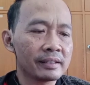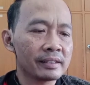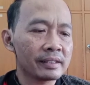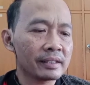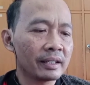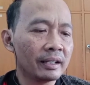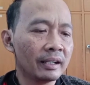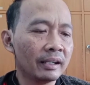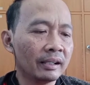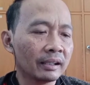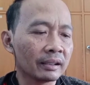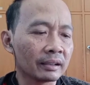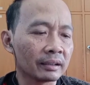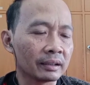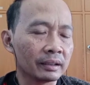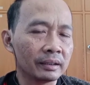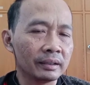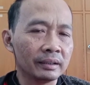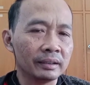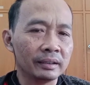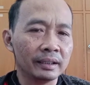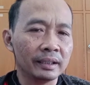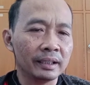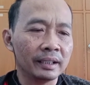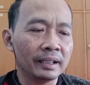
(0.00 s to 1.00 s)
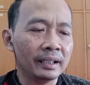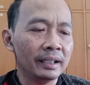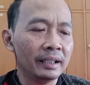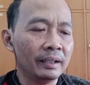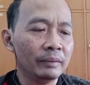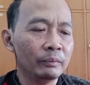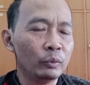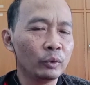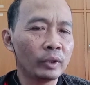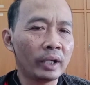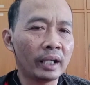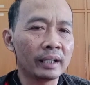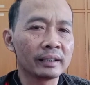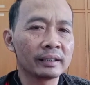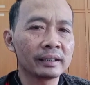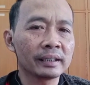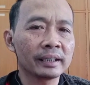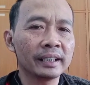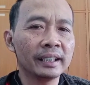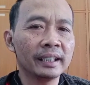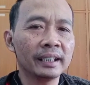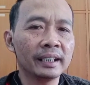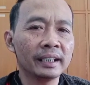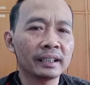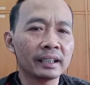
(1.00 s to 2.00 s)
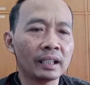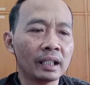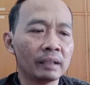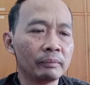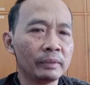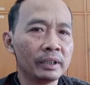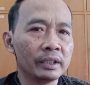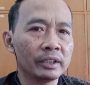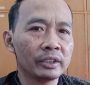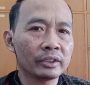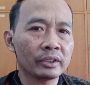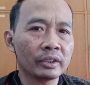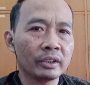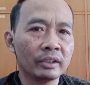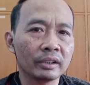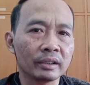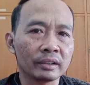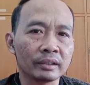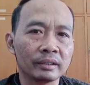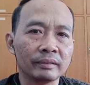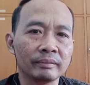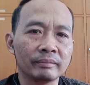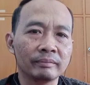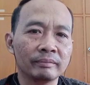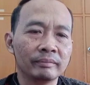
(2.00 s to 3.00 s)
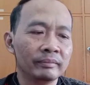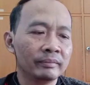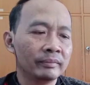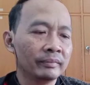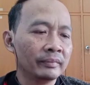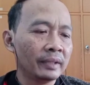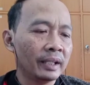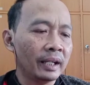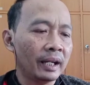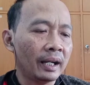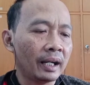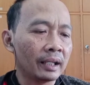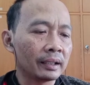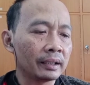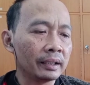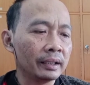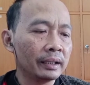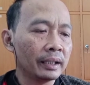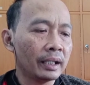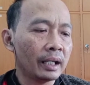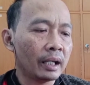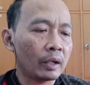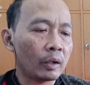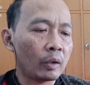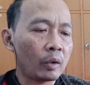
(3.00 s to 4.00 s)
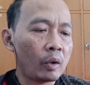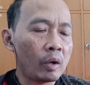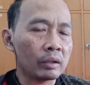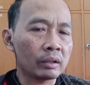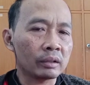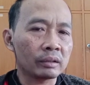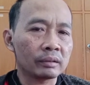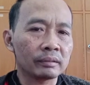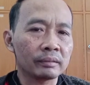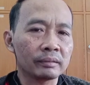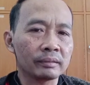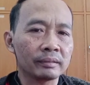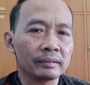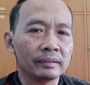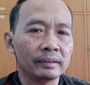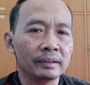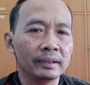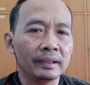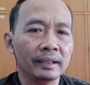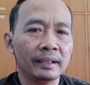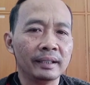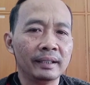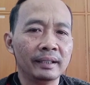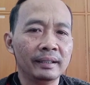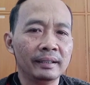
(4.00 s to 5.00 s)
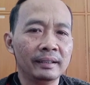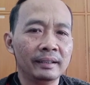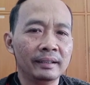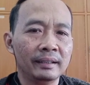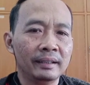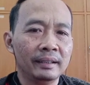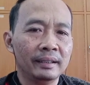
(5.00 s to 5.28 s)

Skirt ya, bukan skirit tapi skirt. Artinya rok ya.